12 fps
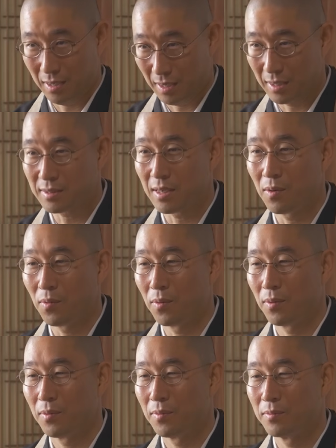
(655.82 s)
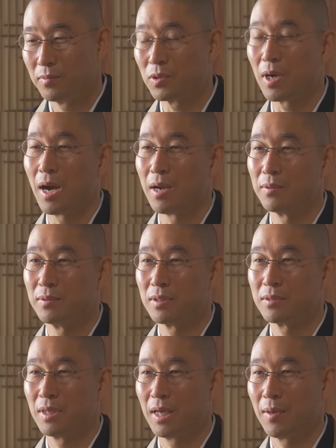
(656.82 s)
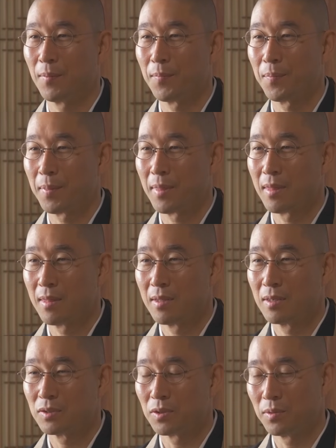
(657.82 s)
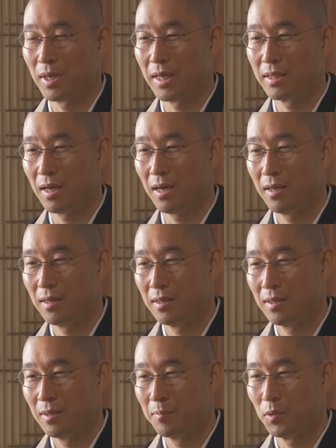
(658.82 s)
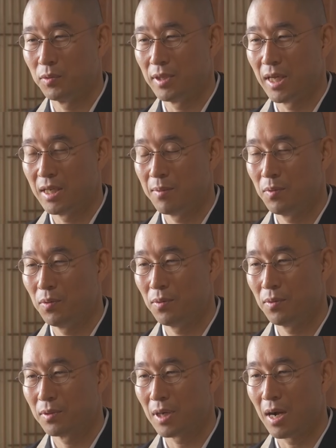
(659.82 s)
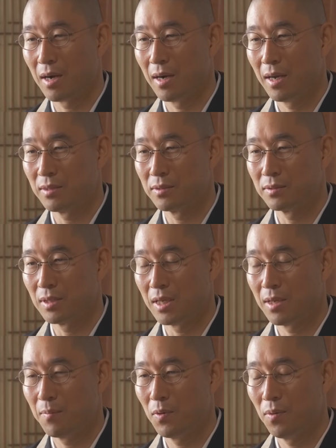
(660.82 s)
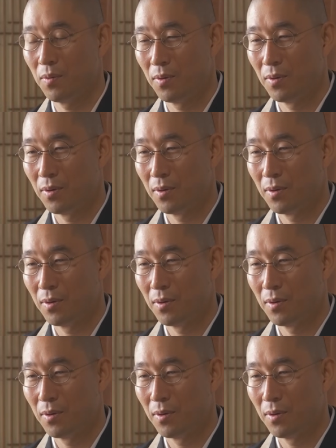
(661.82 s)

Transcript: 朝を迎えるんですねその間もう何も考えず何も